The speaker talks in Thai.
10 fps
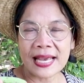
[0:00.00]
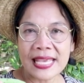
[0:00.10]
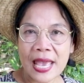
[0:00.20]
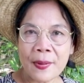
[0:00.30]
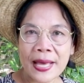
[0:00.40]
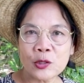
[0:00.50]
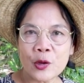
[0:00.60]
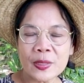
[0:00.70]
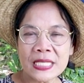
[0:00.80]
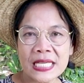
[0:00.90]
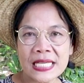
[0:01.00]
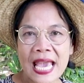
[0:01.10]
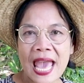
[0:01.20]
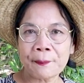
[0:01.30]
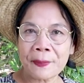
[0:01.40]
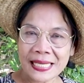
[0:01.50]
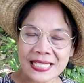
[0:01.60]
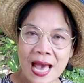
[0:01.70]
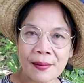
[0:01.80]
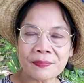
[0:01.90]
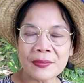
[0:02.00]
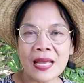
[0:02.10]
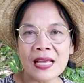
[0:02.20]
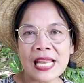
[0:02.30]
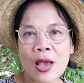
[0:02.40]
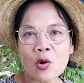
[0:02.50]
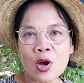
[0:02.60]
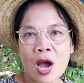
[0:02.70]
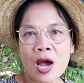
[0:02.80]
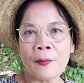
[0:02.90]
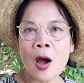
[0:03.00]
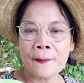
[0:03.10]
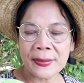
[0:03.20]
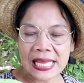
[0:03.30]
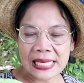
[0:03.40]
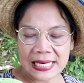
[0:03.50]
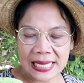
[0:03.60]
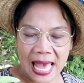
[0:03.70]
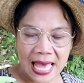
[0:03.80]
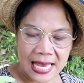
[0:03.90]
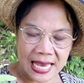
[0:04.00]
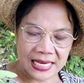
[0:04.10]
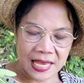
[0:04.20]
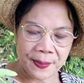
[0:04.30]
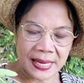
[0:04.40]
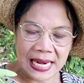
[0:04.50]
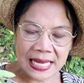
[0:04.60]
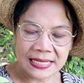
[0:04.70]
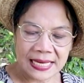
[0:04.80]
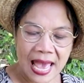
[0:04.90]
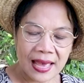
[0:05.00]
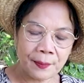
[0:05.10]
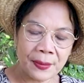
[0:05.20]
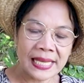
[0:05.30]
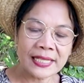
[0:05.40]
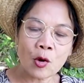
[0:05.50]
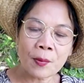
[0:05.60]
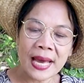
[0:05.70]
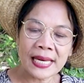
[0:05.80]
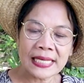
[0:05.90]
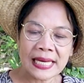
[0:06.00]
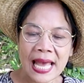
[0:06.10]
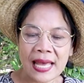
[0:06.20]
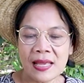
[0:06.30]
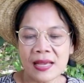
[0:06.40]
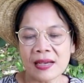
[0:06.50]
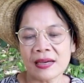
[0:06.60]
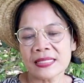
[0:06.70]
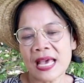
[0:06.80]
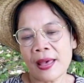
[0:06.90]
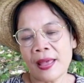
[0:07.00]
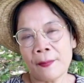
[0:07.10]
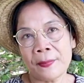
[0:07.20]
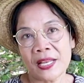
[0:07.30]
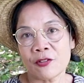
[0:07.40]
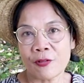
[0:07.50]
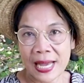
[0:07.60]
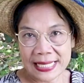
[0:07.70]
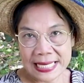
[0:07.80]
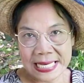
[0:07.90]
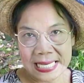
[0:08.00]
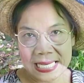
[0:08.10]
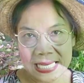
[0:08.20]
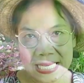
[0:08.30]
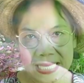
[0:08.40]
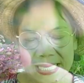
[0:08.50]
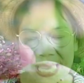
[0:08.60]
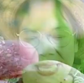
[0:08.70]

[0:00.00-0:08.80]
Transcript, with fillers: ขยายพันธุ์โดยวิธีการปักชำแล้วก็เพาะเมล็ดนะคะอันนี้เป็นลักษณะเมล็ดของมันนะคะก็จะเป็นฝักอย่างนี้เม